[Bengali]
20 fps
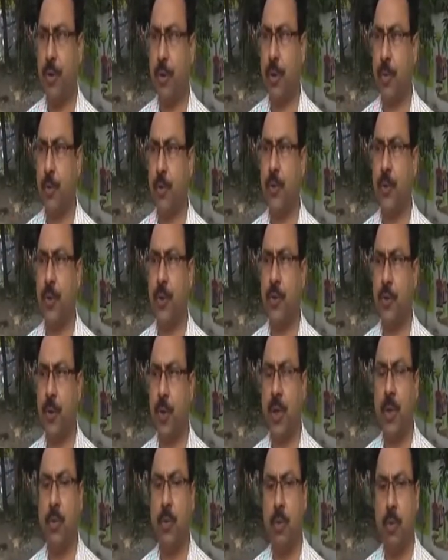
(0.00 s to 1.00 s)
সমস্ত কিছু
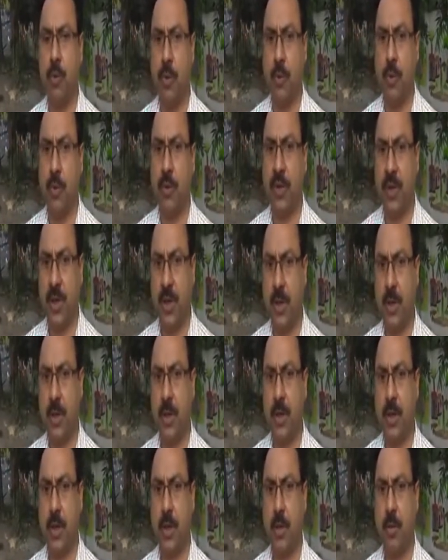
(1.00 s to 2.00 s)
তিনি উদ্বোধন করছেন
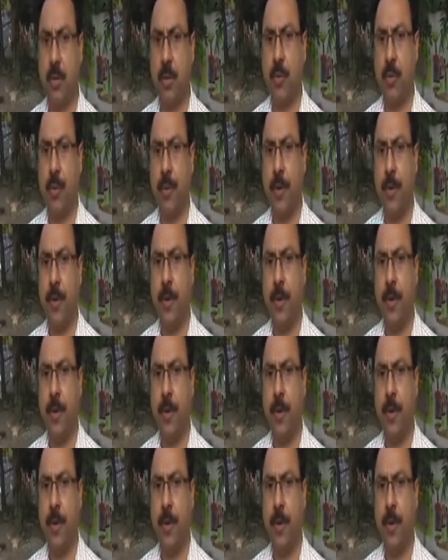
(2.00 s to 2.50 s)
খাদ্য ভবন